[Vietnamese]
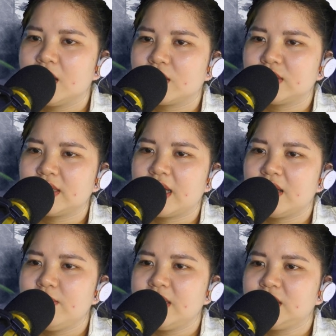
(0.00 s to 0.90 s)
Có thể
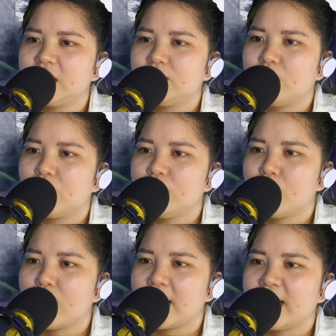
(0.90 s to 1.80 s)
thấy bên trên mỗi
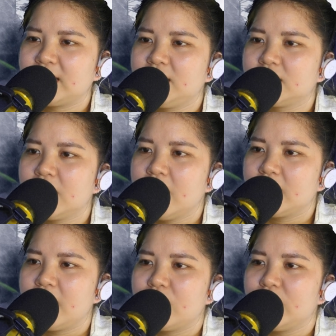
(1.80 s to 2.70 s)
một khỏa đan dược
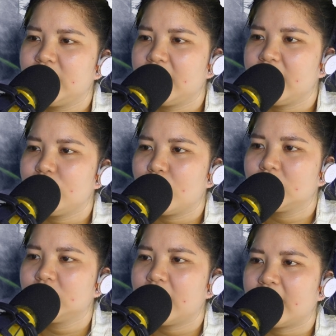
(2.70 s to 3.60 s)
đều hiện lên một
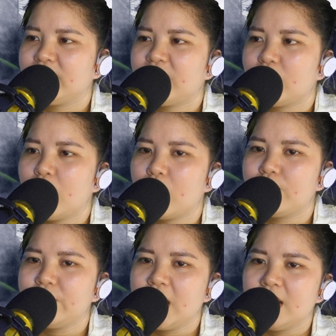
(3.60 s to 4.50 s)
hư ảnh vong hồn,
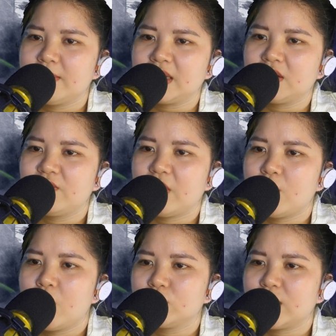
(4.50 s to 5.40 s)
mà từng
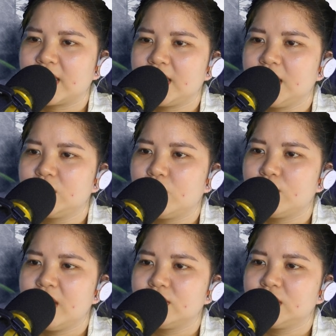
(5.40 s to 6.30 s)
vong hồn thoạt nhìn
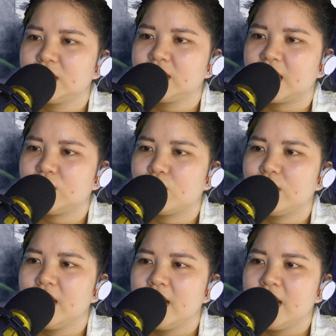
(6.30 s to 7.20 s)
cũng đều rất trẻ
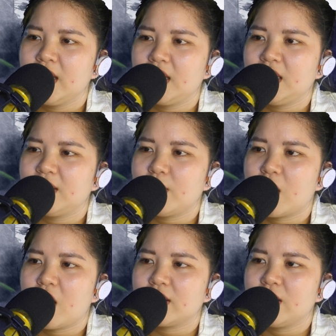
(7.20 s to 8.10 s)
tuổi. Hiển nhiên
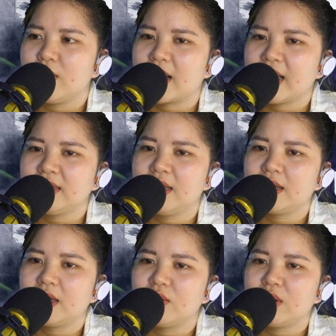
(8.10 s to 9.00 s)
bọn họ đều là các
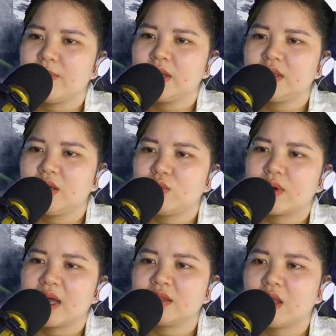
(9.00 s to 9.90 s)
thiên kiều đã mất tích
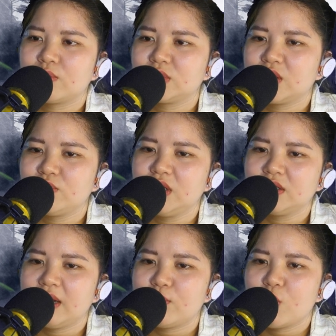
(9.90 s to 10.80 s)
của các tộc trong
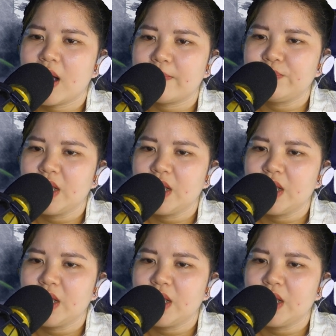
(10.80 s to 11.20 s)
những năm qua.